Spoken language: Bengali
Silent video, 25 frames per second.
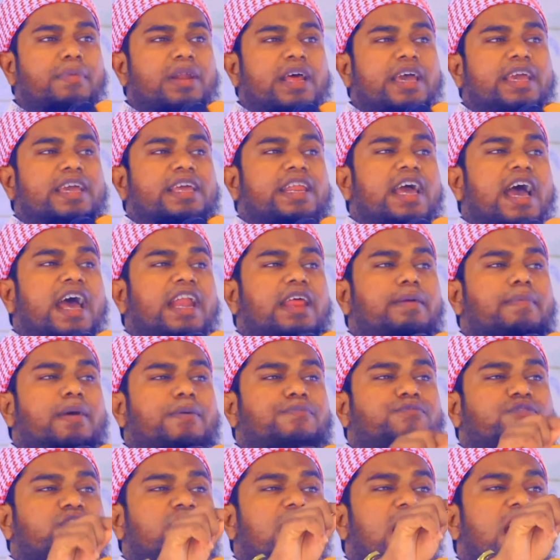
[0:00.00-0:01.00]
আমরা ইরানে
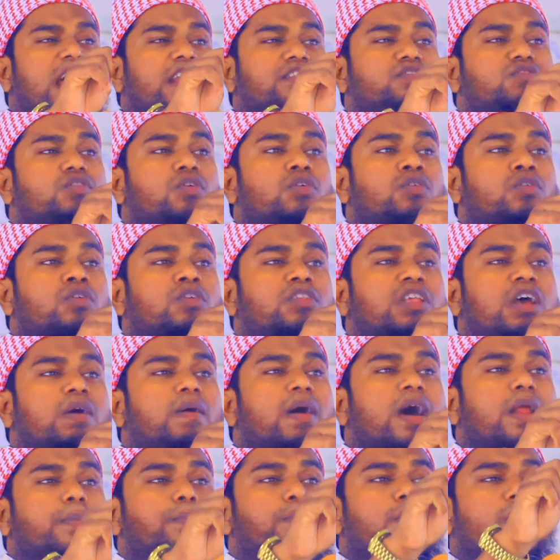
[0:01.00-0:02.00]
ব্যবসার জন্য
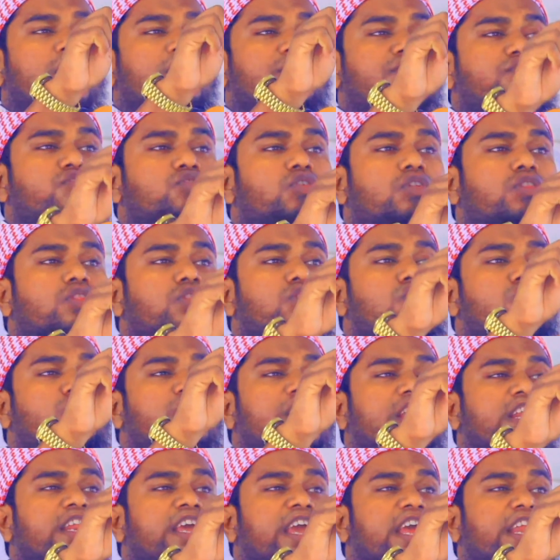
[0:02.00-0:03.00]
যাওয়ার পরে চোদ্দ
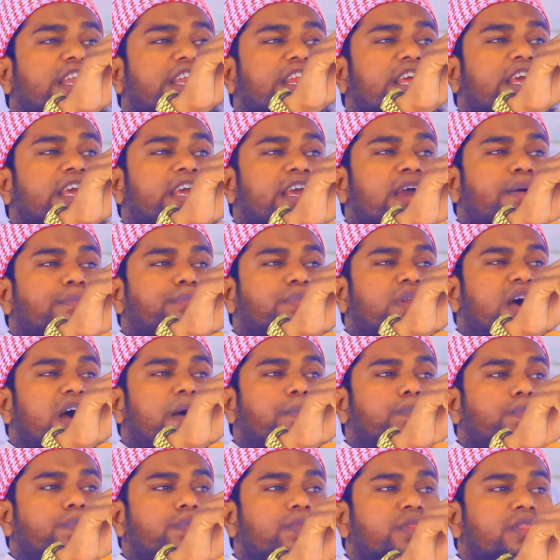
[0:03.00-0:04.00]
দিন হেঁটে
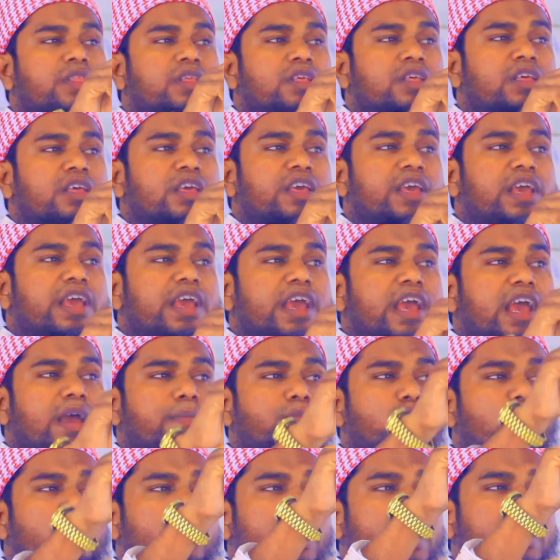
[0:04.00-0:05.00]
আমরা
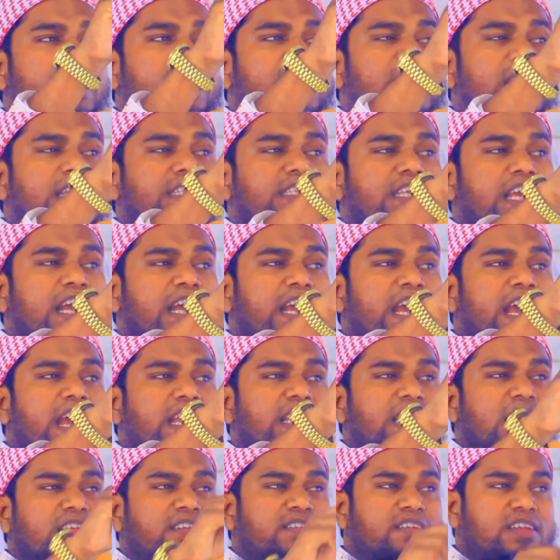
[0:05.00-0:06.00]
এমন একটা
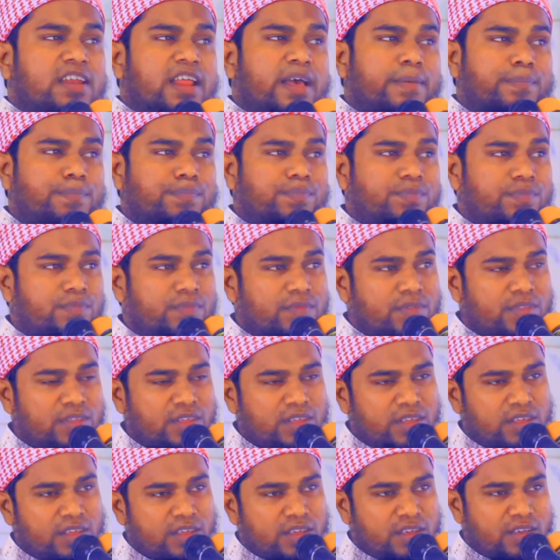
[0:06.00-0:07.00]
জায়গায় আসলাম
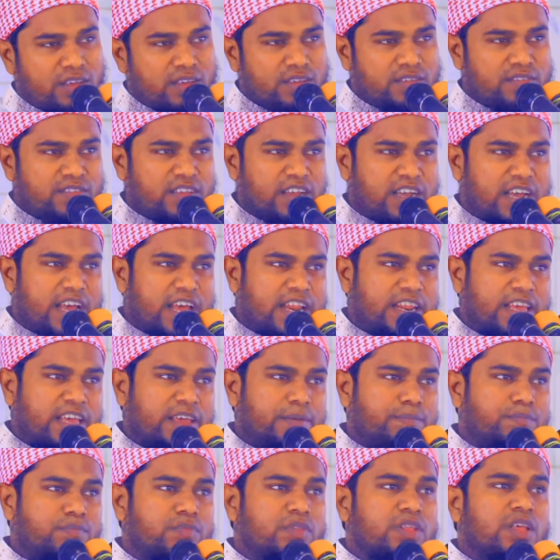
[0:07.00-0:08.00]

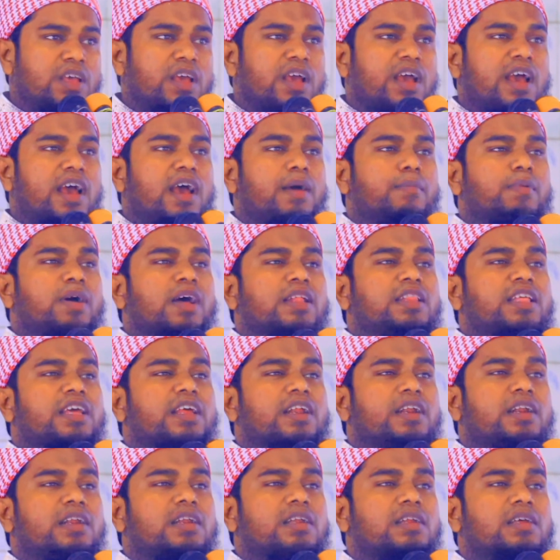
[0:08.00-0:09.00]
যেখানে
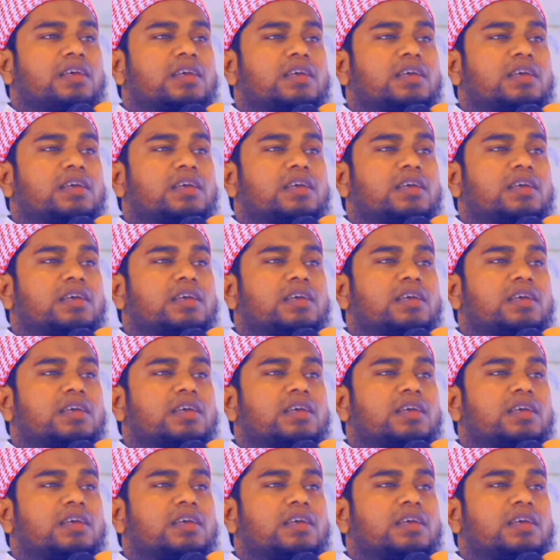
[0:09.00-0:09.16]
আমাদের